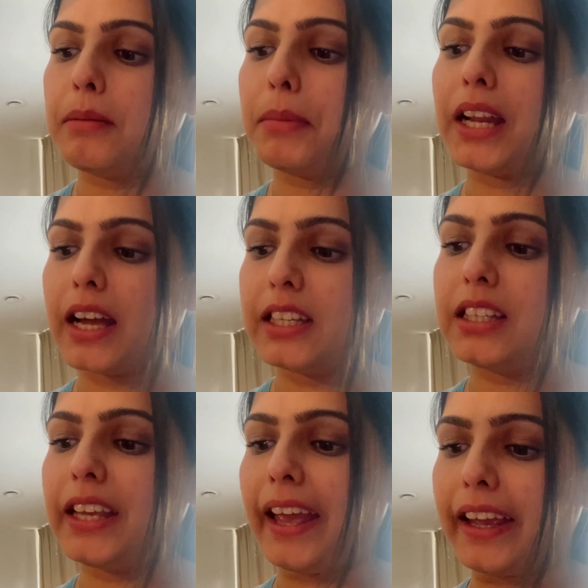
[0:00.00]
बना रही
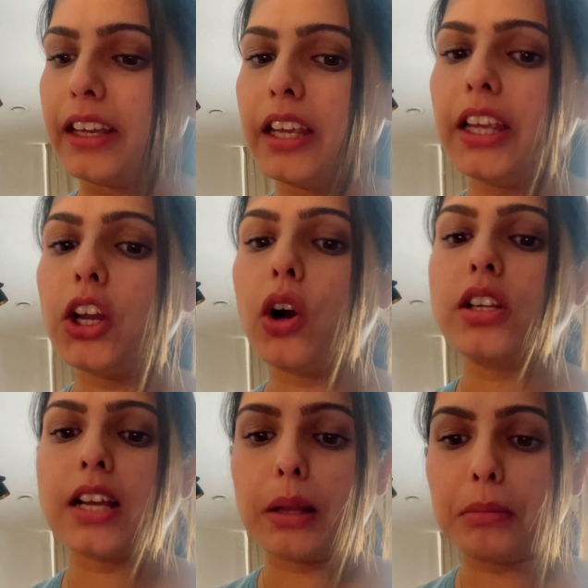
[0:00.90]
थी एग की और
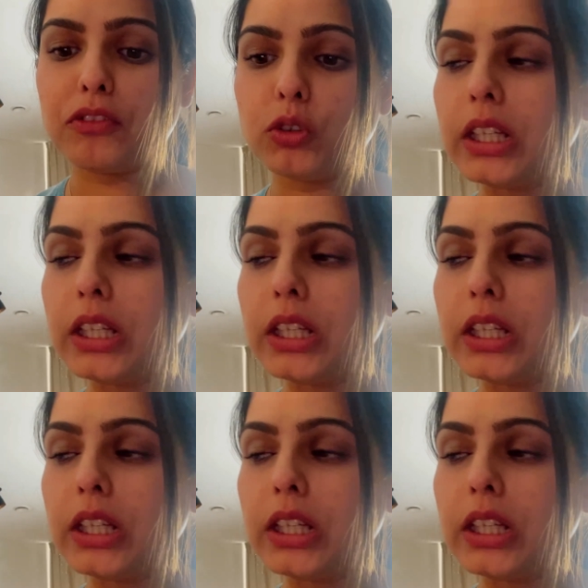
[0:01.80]
साथ में फुल